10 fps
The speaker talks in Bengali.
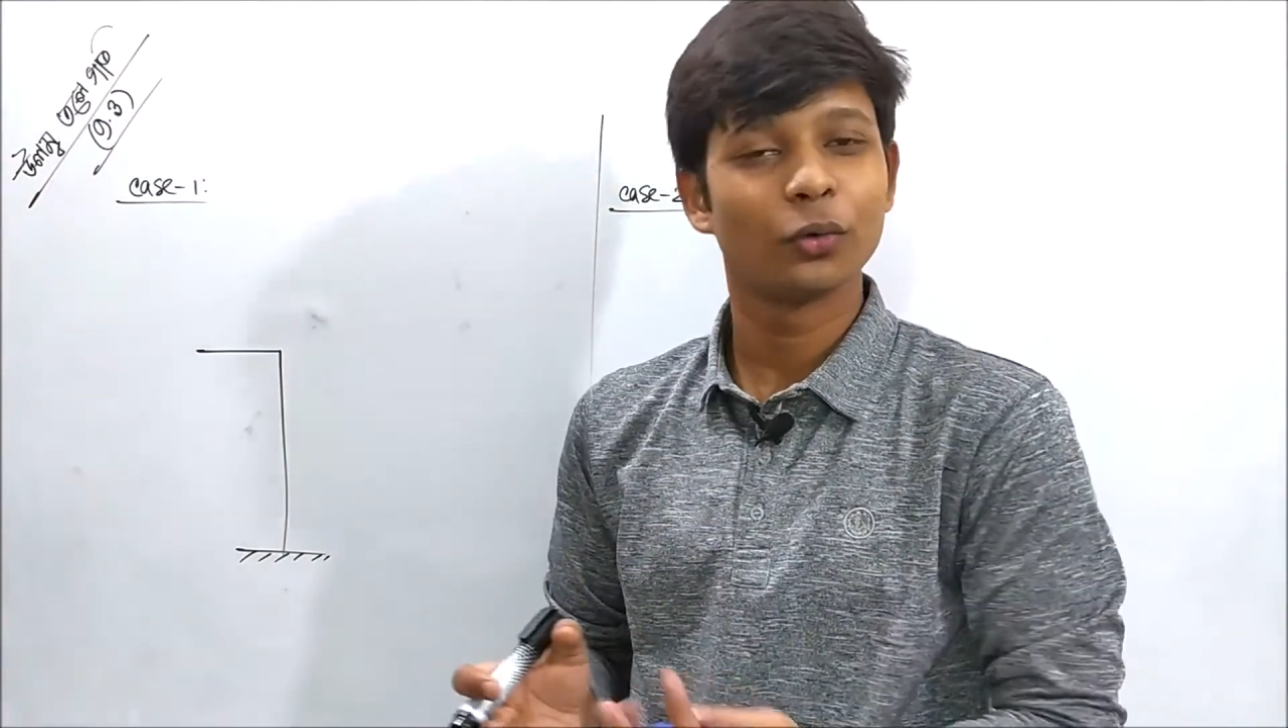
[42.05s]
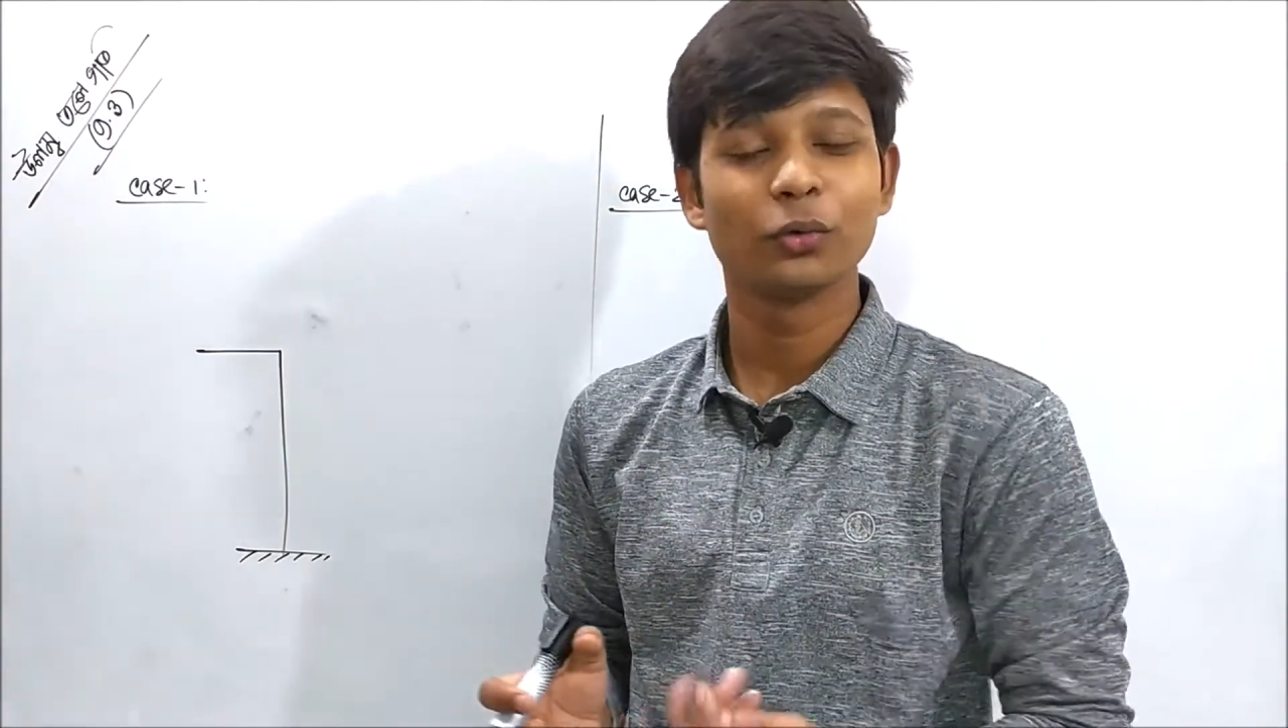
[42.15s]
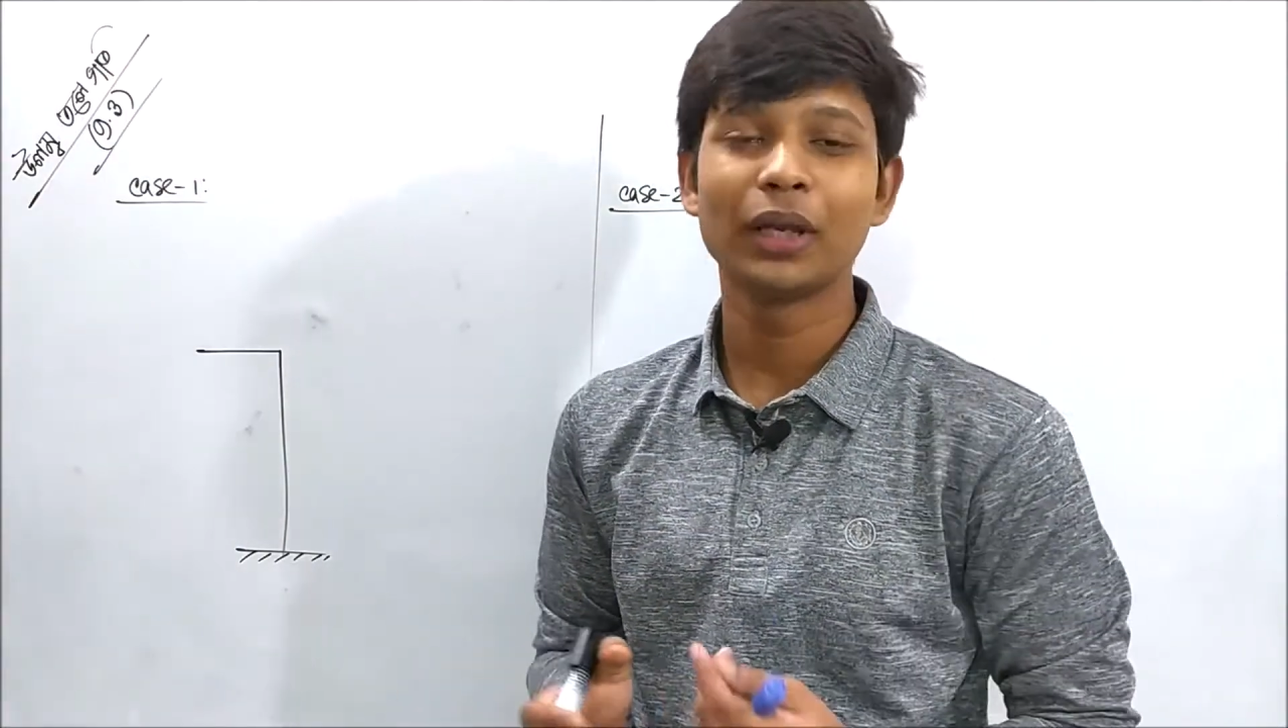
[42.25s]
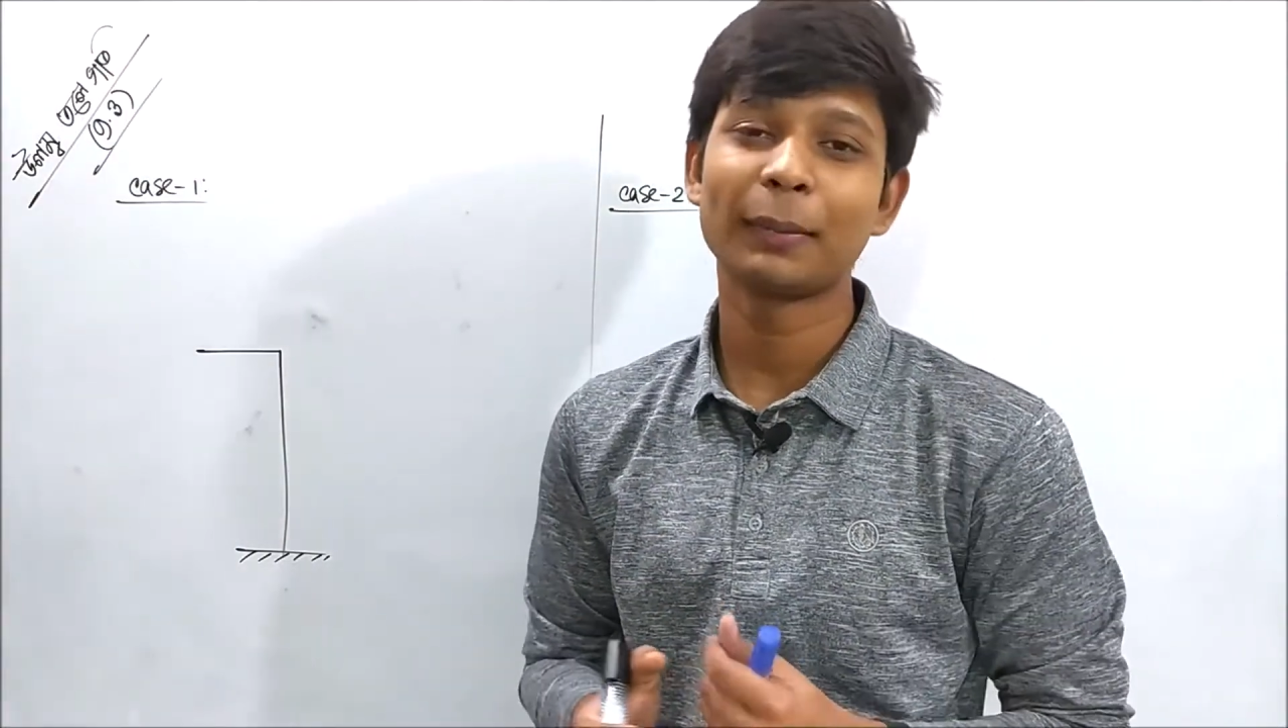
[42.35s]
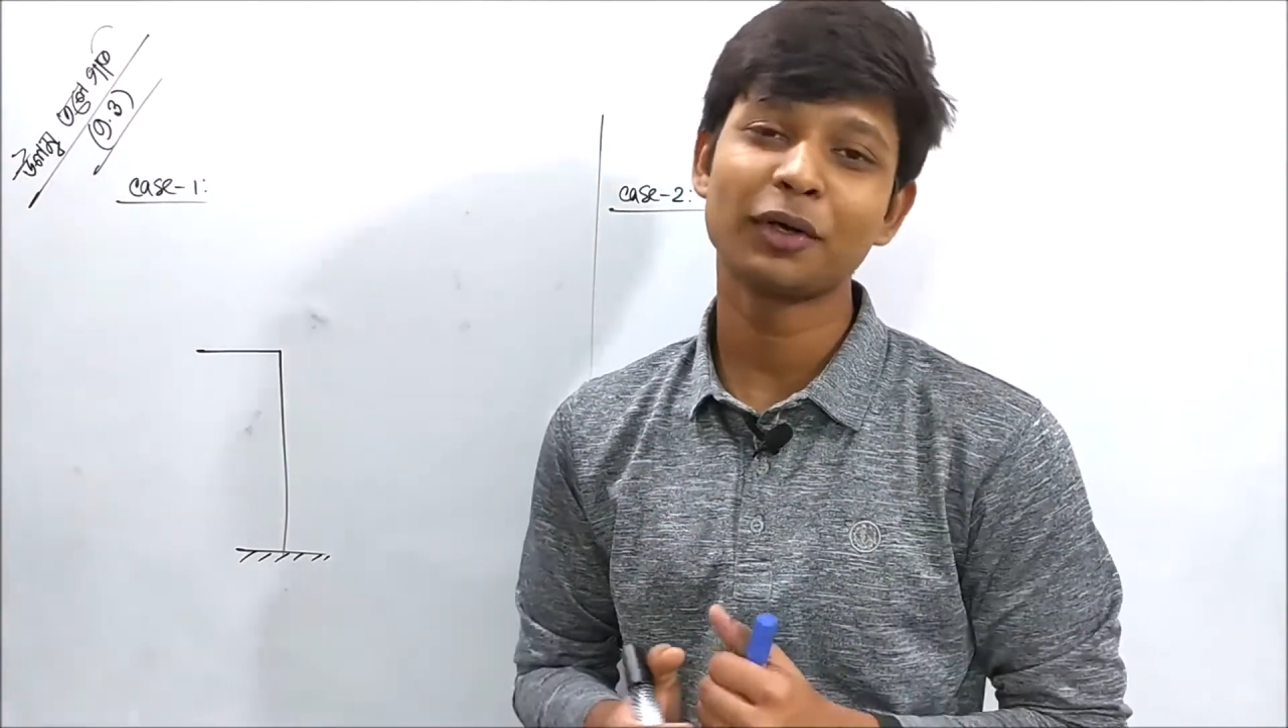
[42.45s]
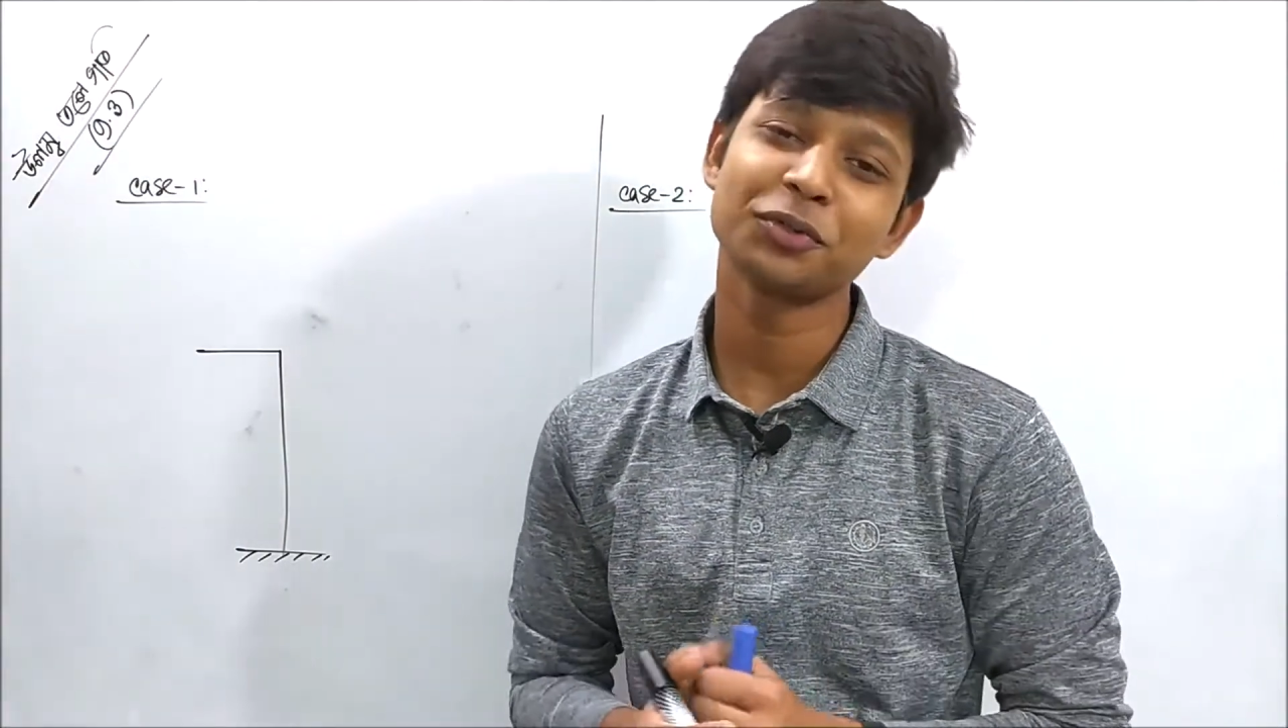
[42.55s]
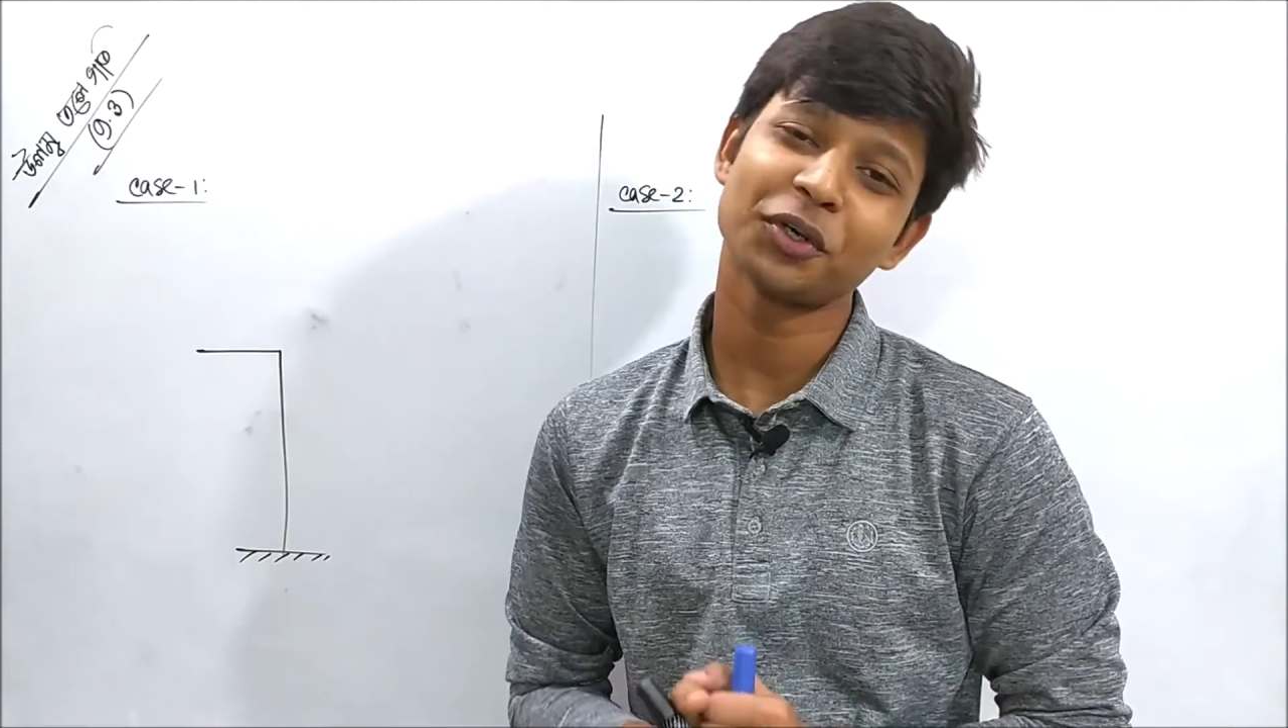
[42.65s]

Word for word: ওগুলো আমরা খুব